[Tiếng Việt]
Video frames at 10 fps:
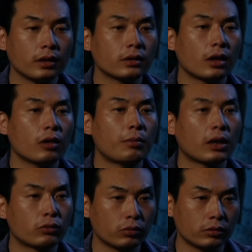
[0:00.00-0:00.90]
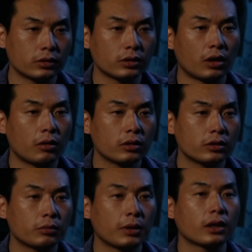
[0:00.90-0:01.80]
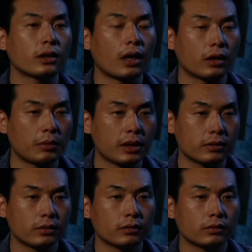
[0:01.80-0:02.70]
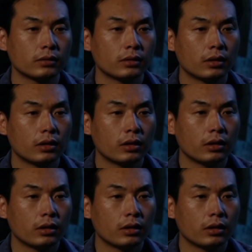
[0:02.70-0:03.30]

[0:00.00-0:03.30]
có chuyện gì thì cứ đi báo với cảnh sát mấy anh. Nhưng